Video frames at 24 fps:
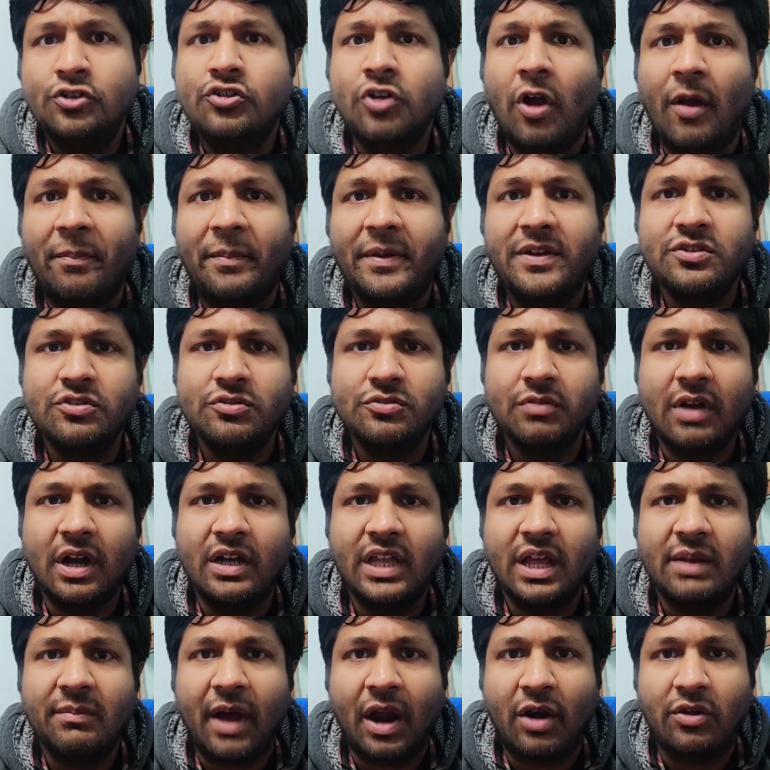সবকিছু দু
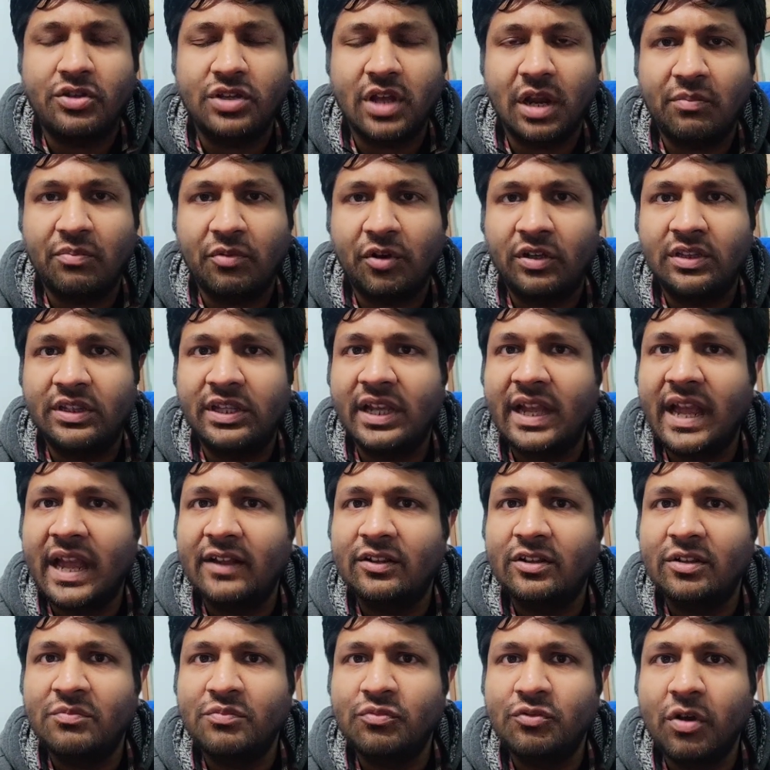বারো সাল পর থেকে
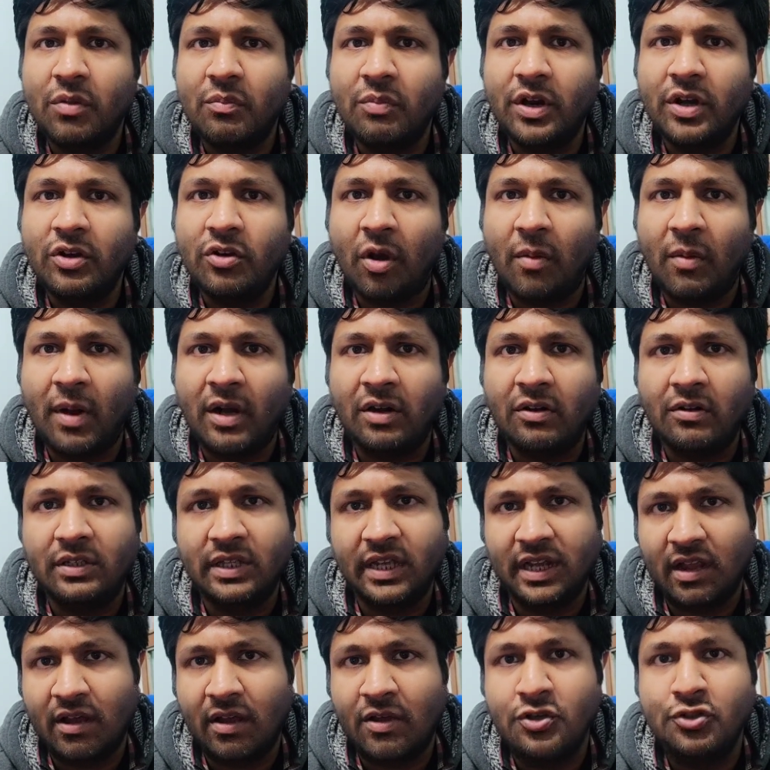একদম পুরোপুরি নবান্ন
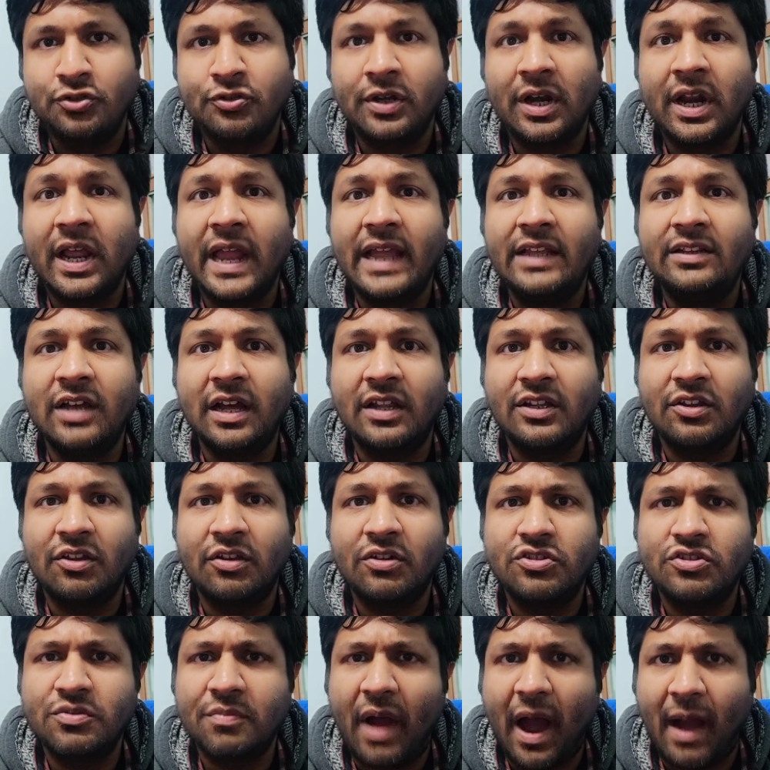থেকে হয় সুতরাং
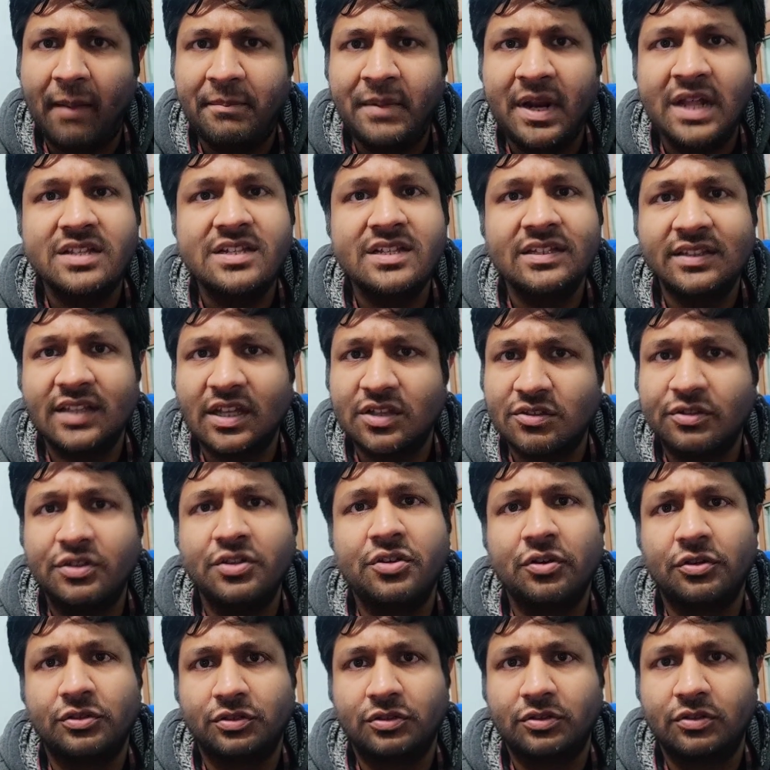ইত্যাদিও কিছু ভাবনা চিন্তা যদি
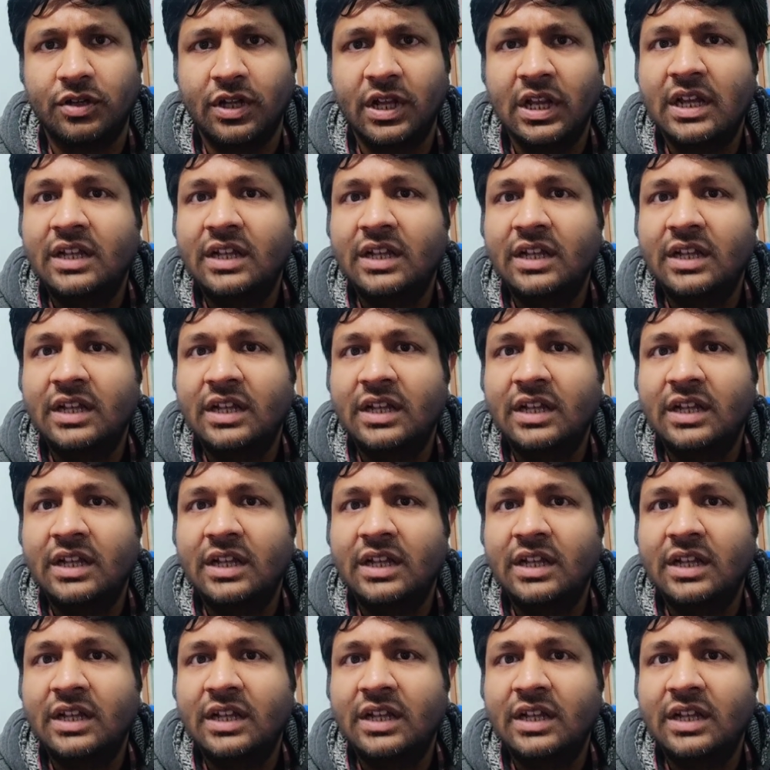হতো